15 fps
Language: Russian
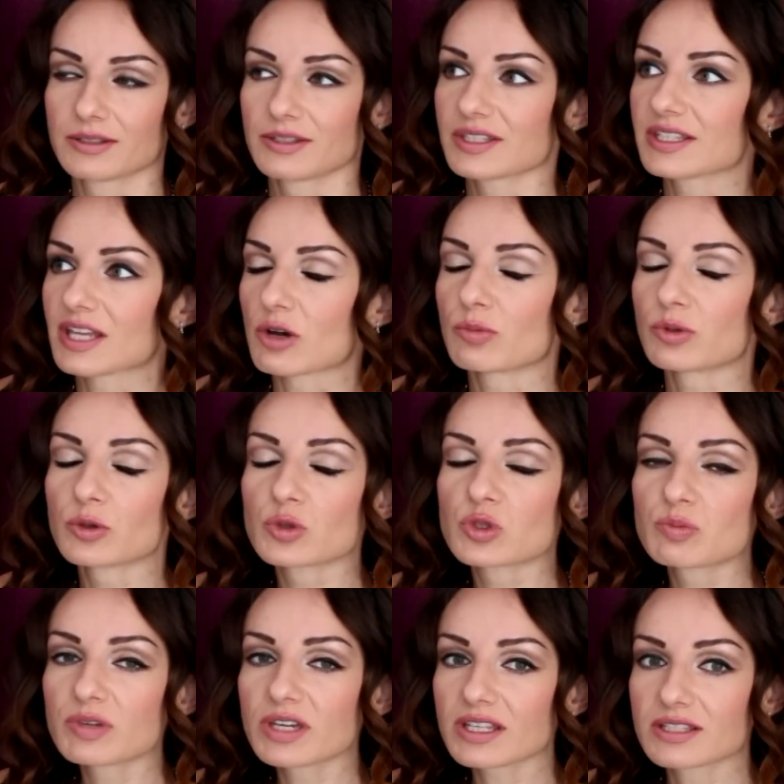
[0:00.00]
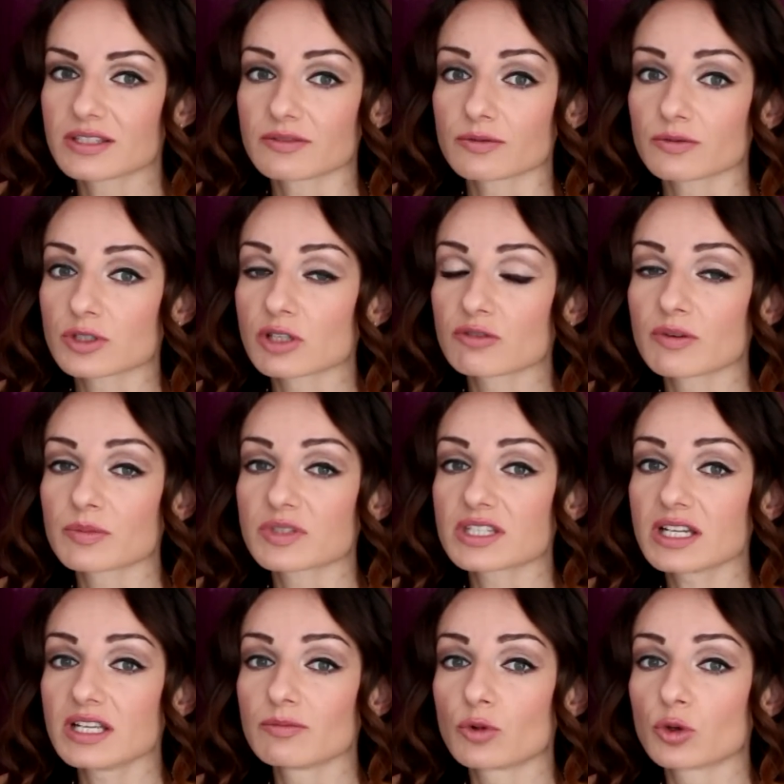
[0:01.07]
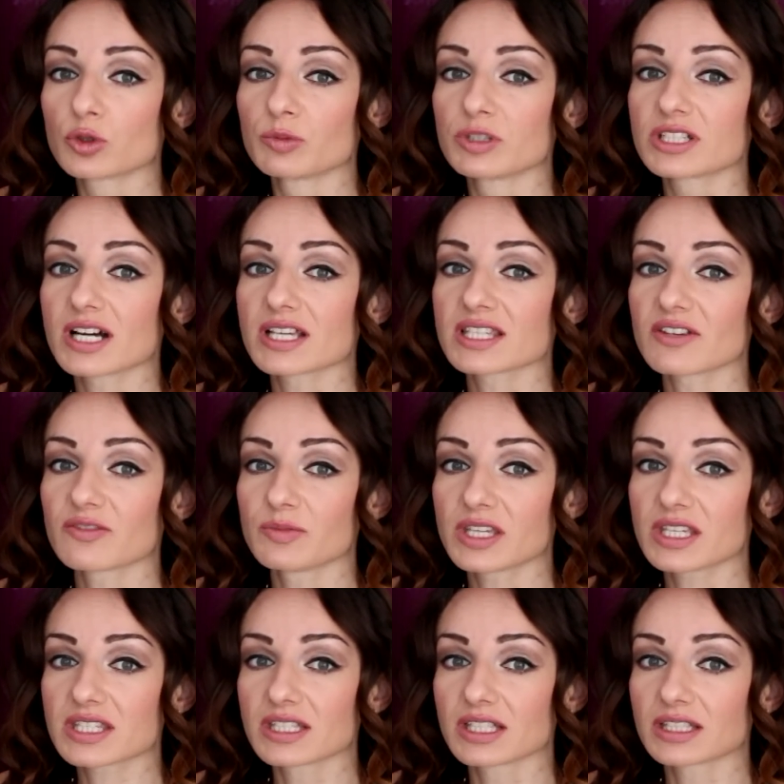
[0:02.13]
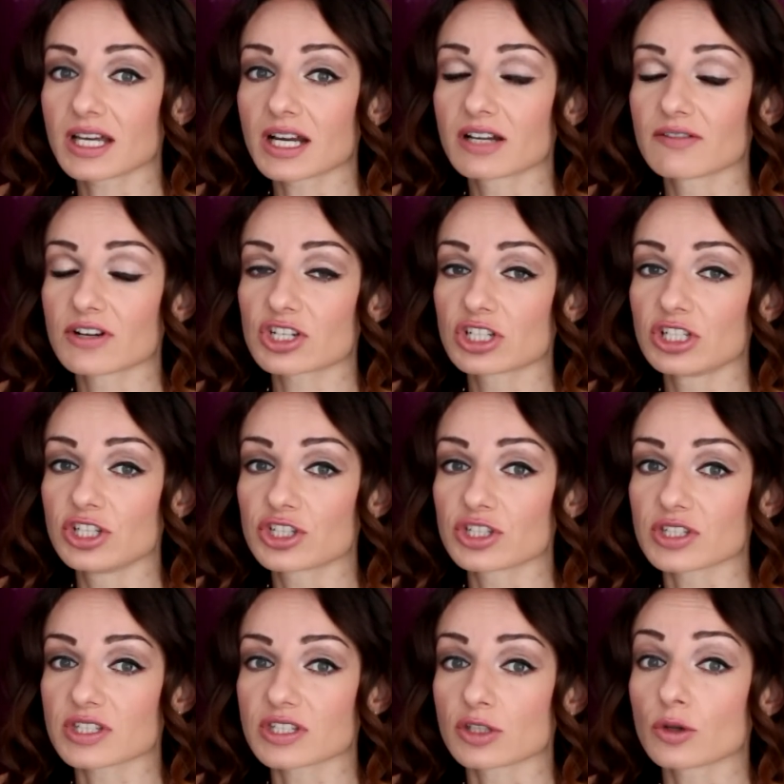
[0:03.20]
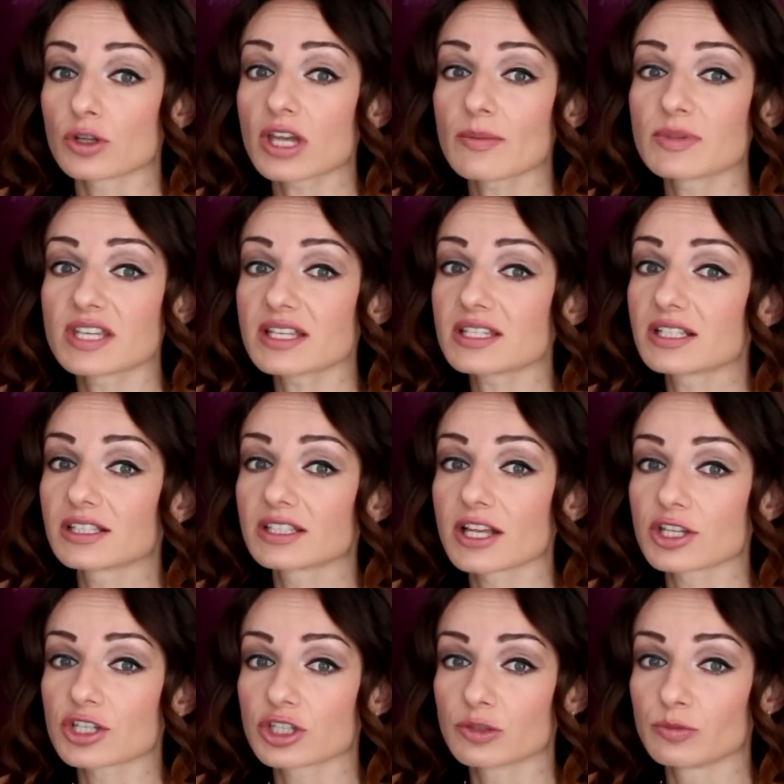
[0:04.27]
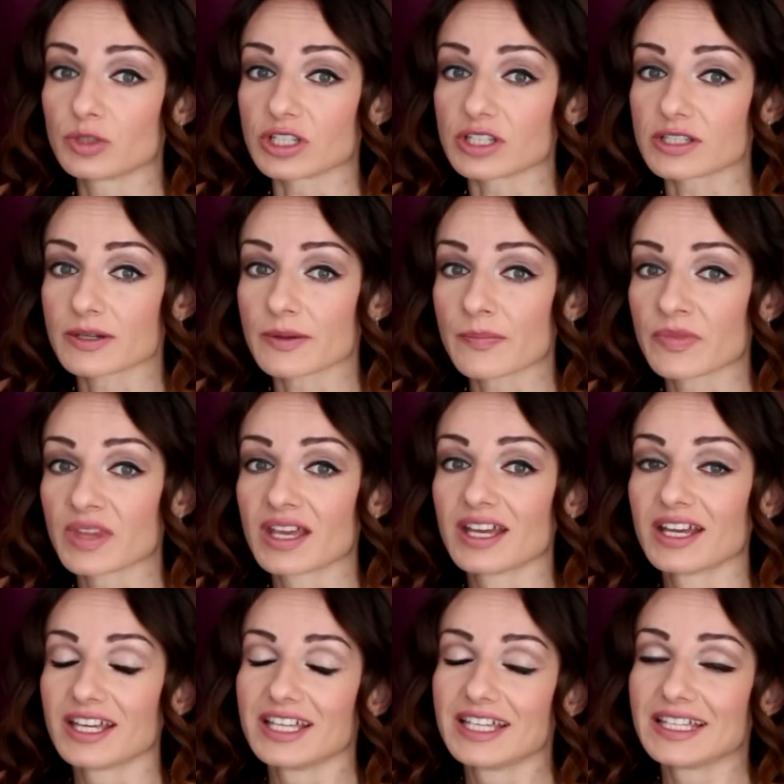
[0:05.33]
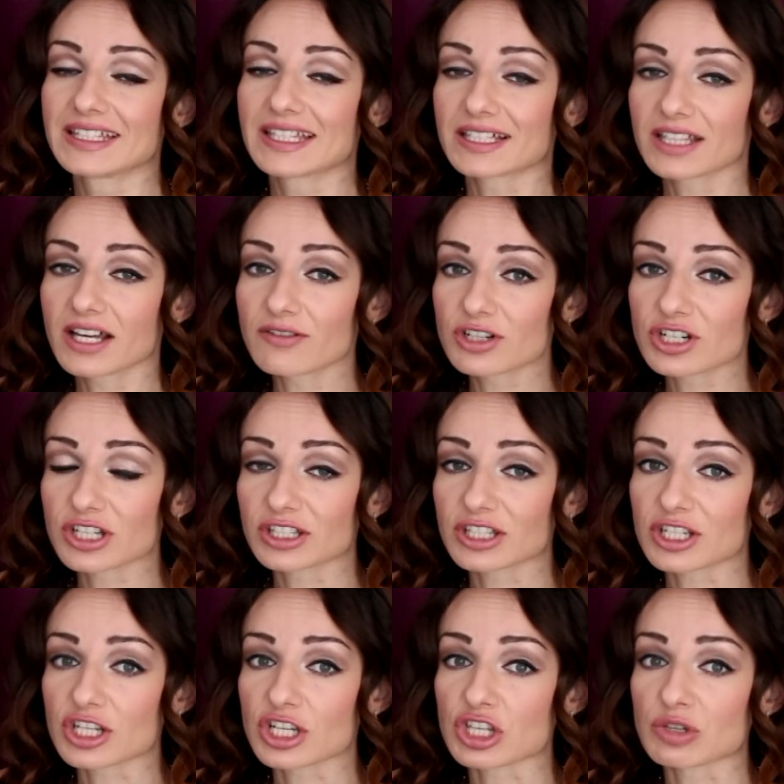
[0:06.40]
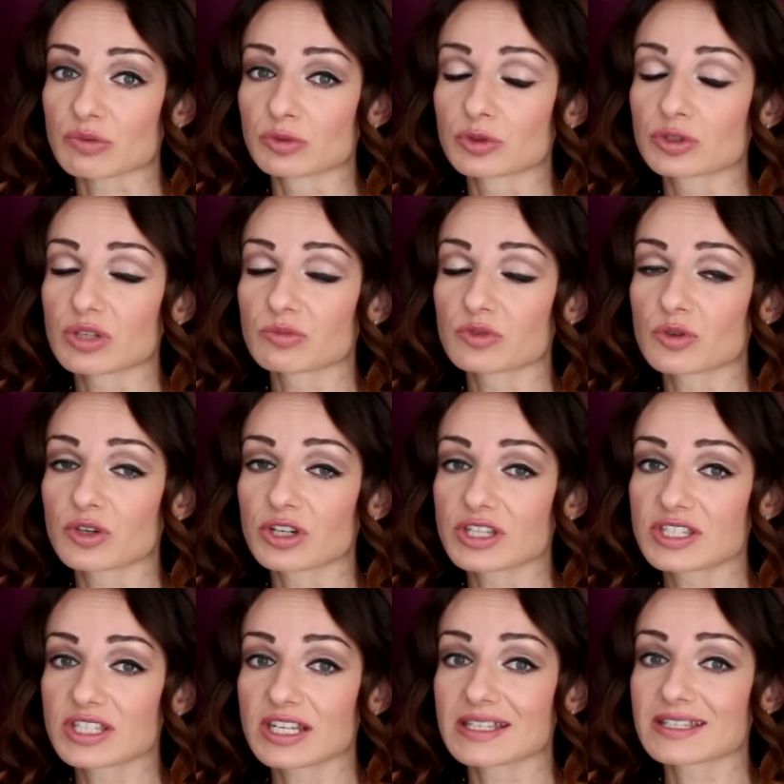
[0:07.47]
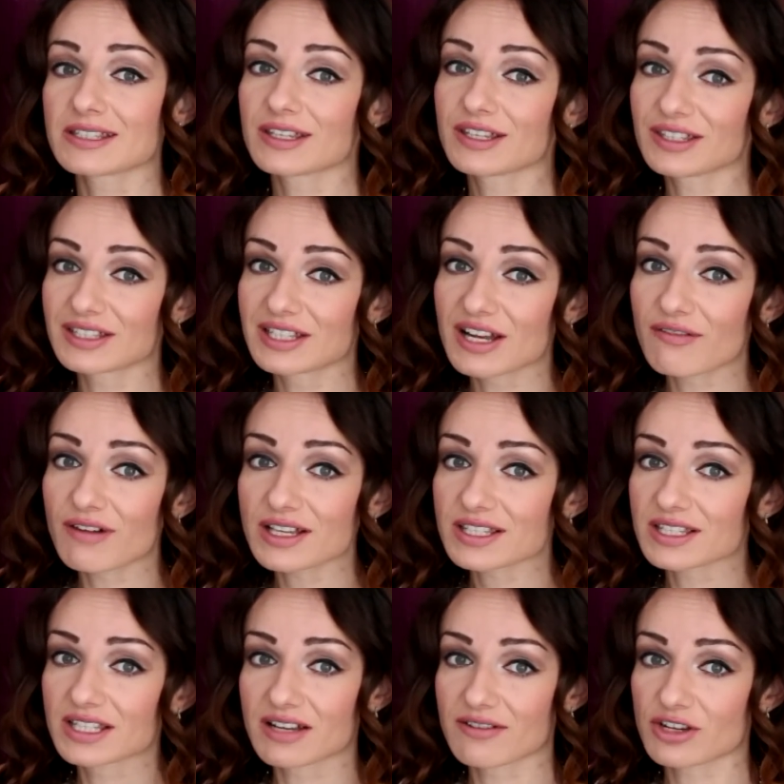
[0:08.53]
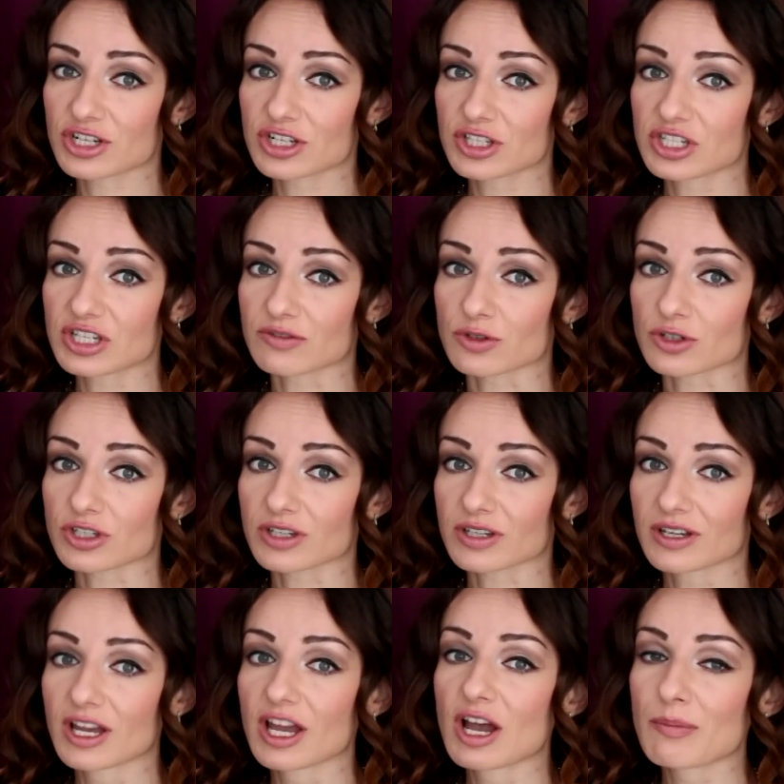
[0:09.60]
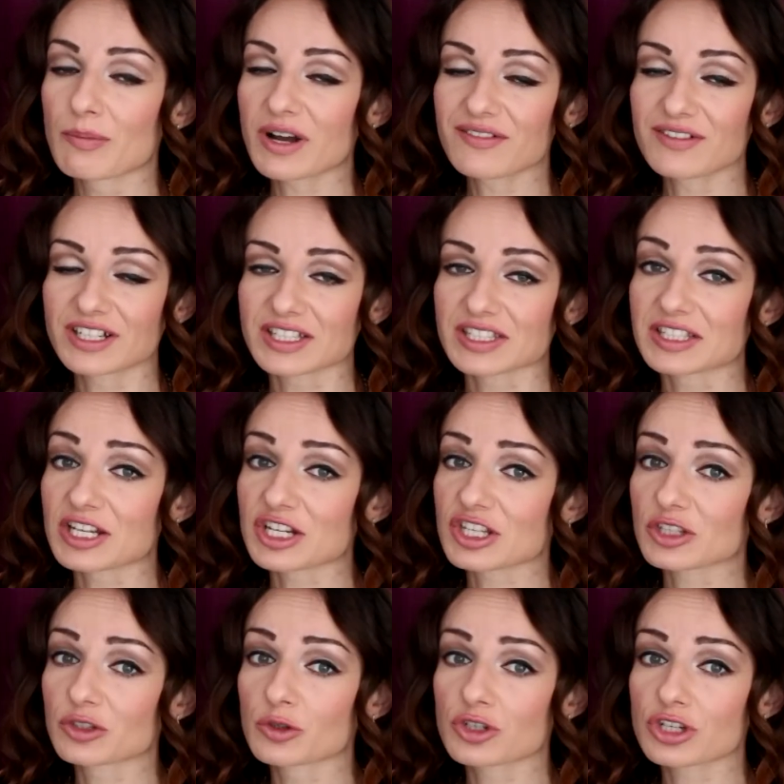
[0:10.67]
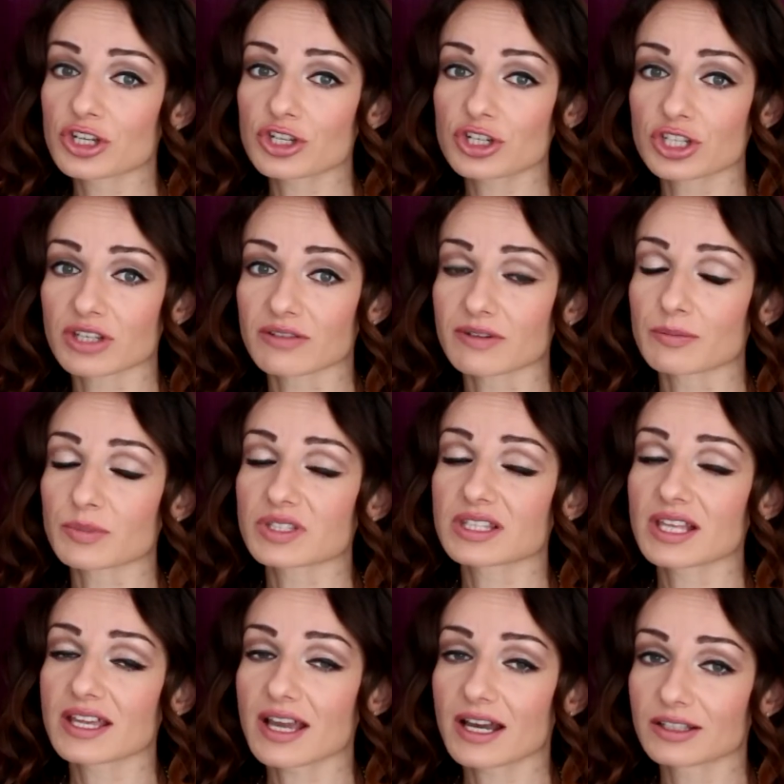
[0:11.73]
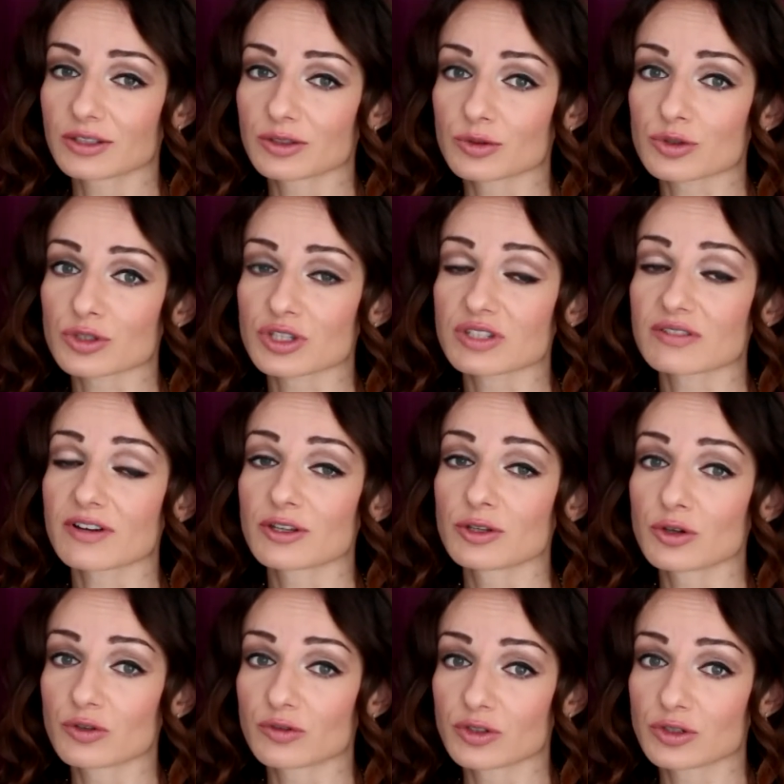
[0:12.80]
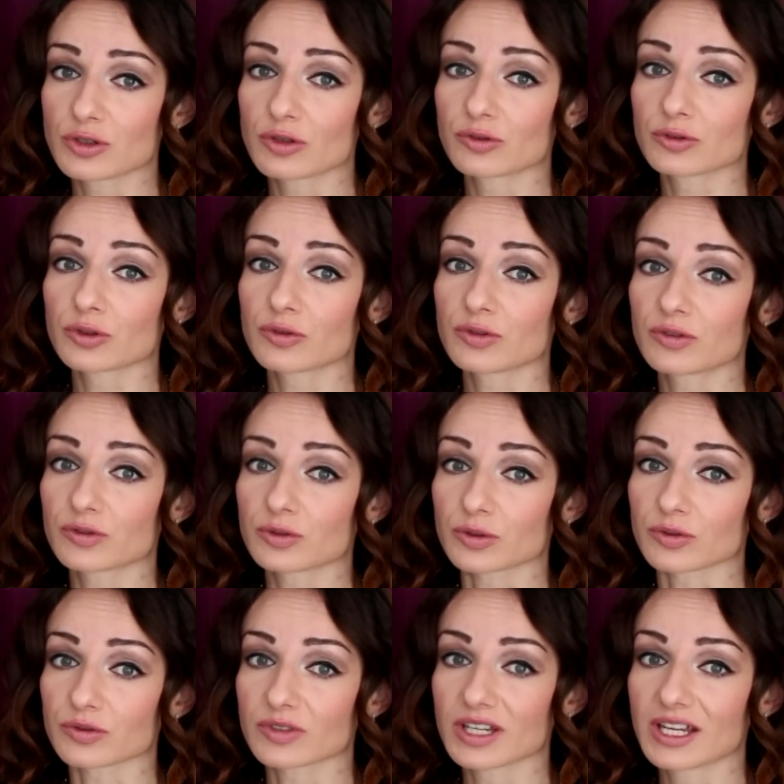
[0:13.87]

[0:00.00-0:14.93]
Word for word: не знаю, преуспеть. Словом, цели могут быть как совместные, так и ваши личностные, но они обязательно должны быть. И тогда ваши отношения будут намного интереснее и для вас, и для вашей девушки. Поверьте, даже с одной женщиной вам постоянно нужно завоевывать ее вновь и вновь.